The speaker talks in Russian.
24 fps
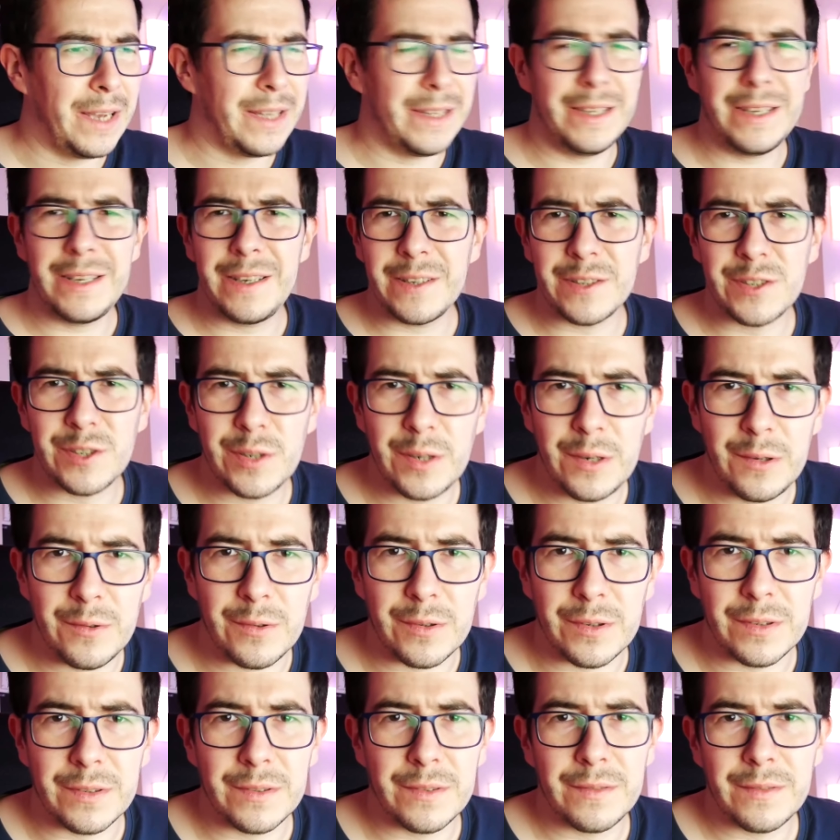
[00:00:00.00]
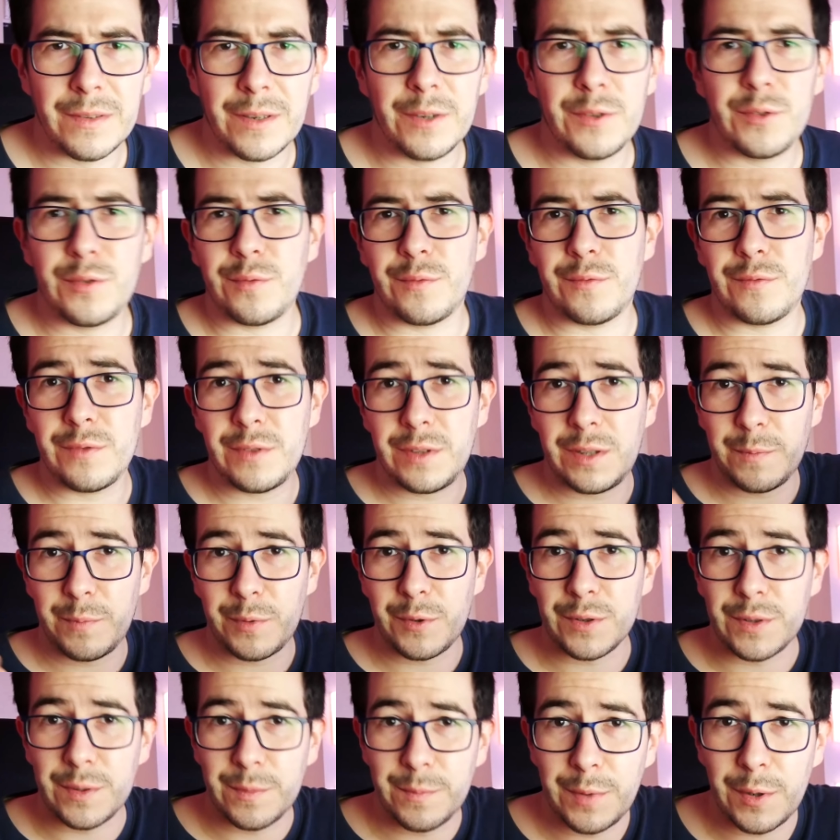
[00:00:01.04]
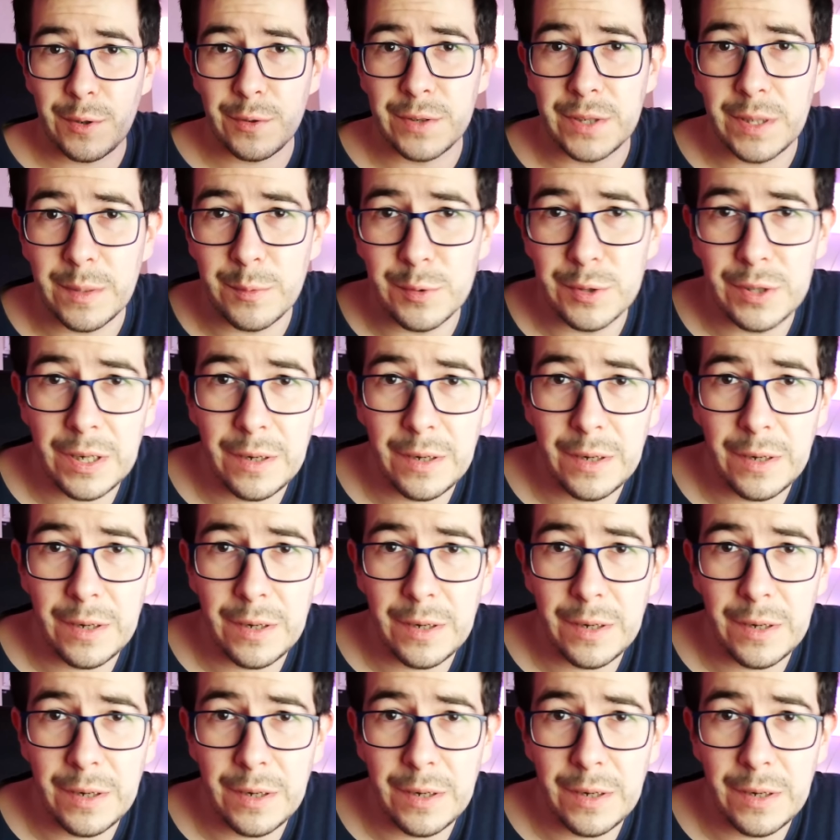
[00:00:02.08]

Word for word: ни кошелек. Конечно, вот ты просто берешь с собой